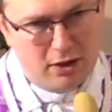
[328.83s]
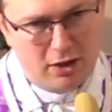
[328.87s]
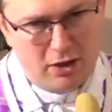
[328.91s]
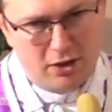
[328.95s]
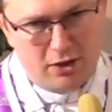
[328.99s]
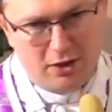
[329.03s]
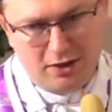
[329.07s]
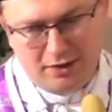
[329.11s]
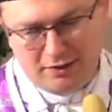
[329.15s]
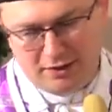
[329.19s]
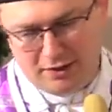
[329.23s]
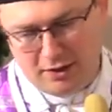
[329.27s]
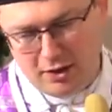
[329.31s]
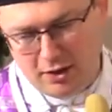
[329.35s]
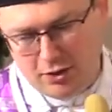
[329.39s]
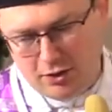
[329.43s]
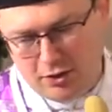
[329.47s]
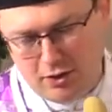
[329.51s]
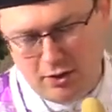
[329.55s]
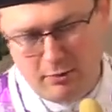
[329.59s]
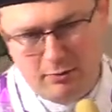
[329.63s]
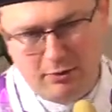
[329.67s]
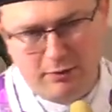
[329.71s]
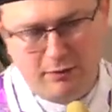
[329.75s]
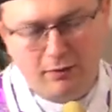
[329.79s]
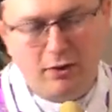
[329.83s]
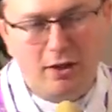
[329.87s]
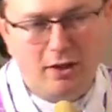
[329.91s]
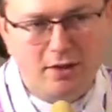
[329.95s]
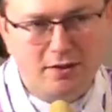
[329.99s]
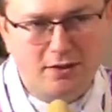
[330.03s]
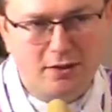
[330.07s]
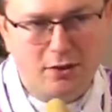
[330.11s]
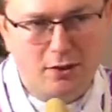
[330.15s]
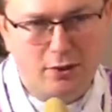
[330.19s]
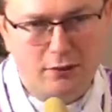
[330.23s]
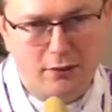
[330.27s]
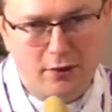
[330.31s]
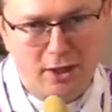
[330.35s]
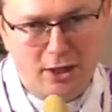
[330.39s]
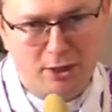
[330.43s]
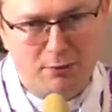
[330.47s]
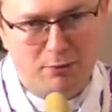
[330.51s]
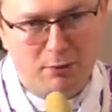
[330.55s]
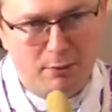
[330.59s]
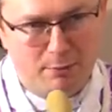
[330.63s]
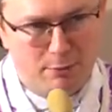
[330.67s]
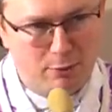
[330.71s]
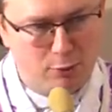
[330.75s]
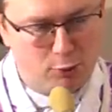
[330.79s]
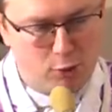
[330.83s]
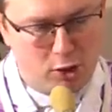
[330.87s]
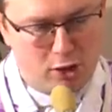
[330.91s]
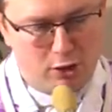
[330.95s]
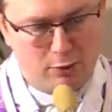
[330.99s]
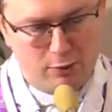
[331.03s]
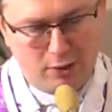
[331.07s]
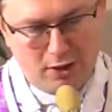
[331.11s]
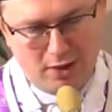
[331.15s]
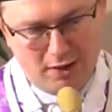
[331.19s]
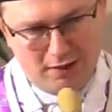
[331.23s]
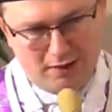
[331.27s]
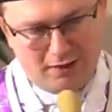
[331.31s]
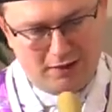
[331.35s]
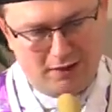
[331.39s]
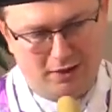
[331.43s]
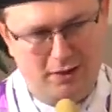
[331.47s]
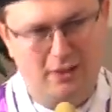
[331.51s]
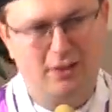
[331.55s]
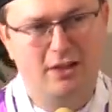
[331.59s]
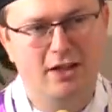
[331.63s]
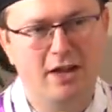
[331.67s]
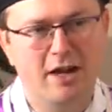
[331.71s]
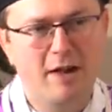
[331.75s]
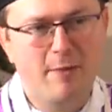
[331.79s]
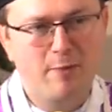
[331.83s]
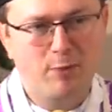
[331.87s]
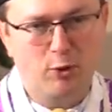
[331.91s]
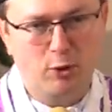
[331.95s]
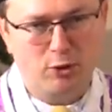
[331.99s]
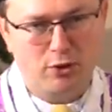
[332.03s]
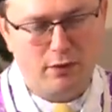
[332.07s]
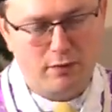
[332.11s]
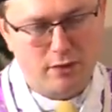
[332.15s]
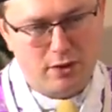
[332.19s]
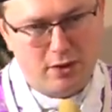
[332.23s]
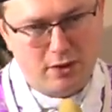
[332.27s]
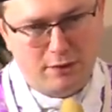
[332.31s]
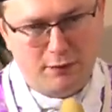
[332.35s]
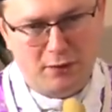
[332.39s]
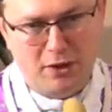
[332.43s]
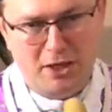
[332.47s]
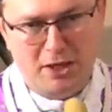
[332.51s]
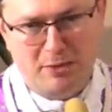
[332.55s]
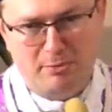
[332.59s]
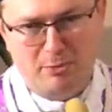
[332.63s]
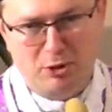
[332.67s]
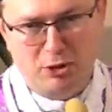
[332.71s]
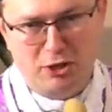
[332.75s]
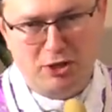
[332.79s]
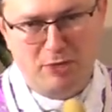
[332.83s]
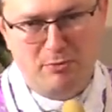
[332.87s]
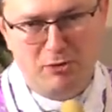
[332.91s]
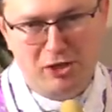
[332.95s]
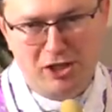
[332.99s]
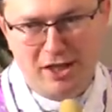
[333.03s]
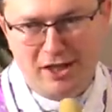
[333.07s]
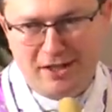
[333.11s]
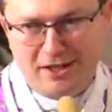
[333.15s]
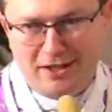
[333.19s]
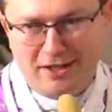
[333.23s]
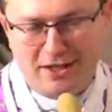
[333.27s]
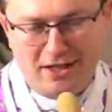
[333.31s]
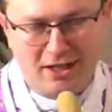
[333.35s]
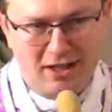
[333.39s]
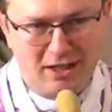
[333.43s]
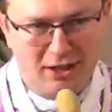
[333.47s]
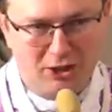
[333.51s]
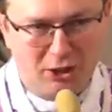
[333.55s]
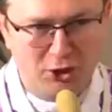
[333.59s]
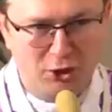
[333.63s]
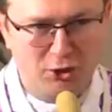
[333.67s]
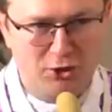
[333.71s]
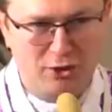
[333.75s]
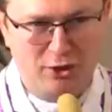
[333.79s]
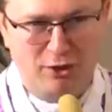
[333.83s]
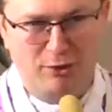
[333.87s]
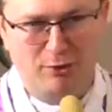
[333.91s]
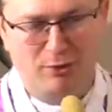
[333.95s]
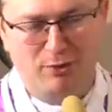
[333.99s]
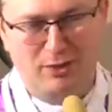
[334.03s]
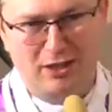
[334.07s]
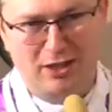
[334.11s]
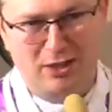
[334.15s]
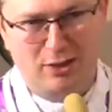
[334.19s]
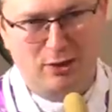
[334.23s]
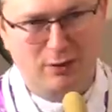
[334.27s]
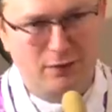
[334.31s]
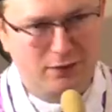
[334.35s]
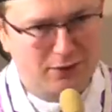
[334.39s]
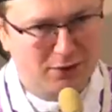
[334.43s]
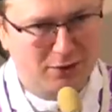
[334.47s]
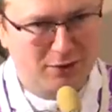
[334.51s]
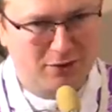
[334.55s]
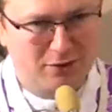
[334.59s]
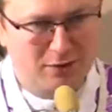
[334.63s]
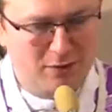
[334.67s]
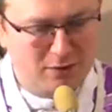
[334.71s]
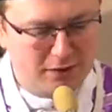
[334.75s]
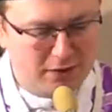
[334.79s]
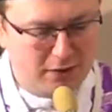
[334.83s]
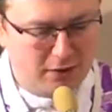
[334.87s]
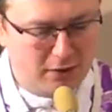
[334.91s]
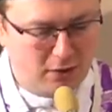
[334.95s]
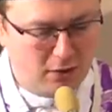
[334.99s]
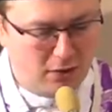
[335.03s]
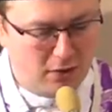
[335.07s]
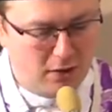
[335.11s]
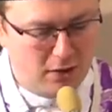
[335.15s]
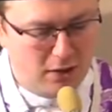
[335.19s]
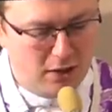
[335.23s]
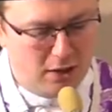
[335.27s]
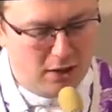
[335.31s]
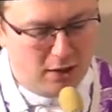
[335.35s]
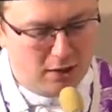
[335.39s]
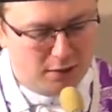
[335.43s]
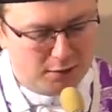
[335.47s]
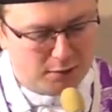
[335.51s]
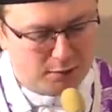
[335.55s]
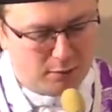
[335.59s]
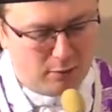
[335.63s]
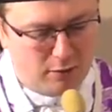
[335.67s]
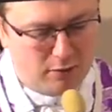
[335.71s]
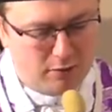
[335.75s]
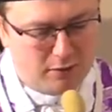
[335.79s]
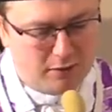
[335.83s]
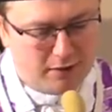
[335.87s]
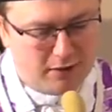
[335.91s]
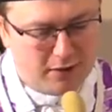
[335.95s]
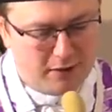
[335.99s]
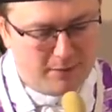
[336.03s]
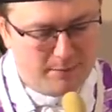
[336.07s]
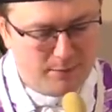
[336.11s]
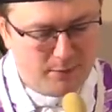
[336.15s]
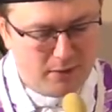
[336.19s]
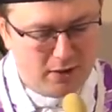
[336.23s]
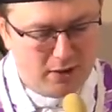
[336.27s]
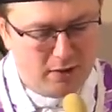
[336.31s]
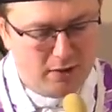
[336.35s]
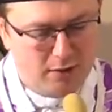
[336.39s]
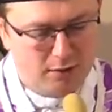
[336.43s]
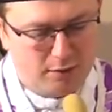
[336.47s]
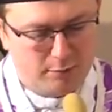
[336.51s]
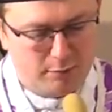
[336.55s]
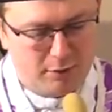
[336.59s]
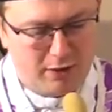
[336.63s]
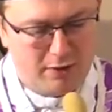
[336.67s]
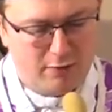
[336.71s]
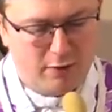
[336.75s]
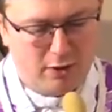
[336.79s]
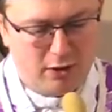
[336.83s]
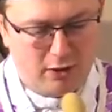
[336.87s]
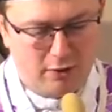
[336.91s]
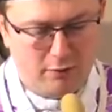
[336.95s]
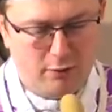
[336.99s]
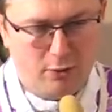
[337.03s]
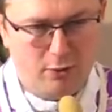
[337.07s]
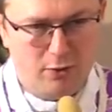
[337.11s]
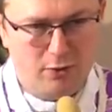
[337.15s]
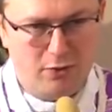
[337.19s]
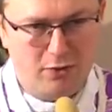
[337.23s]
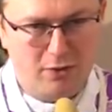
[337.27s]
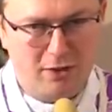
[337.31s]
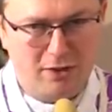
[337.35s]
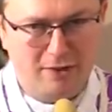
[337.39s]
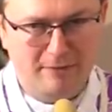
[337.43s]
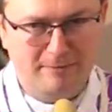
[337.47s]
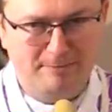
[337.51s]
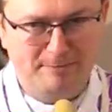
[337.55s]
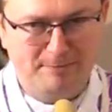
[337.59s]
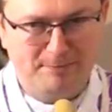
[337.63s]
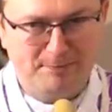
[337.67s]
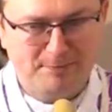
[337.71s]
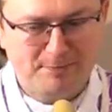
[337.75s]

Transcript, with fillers: jeśli zgasimy w nas światło Bożej łaski, to oczywiście wtedy będziemy lękali się tego wschodzącego słońca, sprawiedliwości.